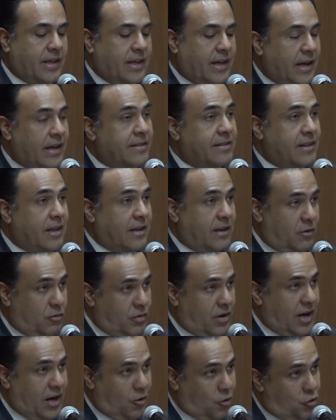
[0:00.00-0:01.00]
que tener
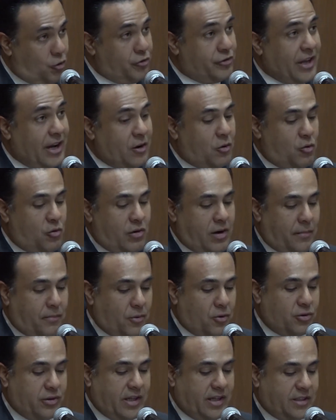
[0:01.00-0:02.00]
una, contar con una
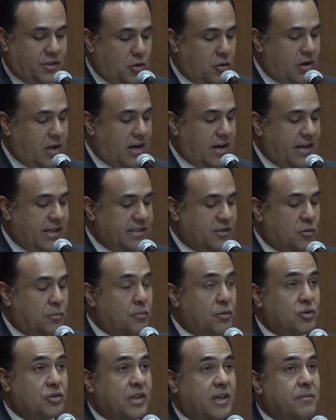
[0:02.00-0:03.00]
protección a raíz de
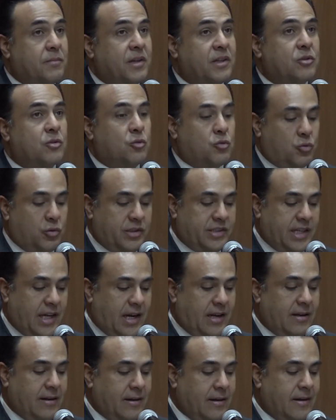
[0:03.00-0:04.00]
un procedimiento
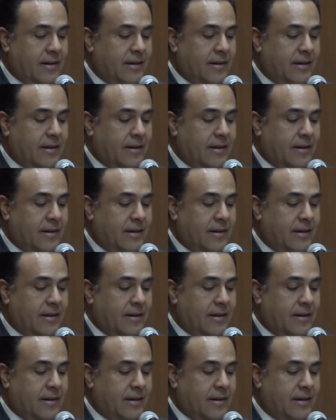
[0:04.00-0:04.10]
judicial,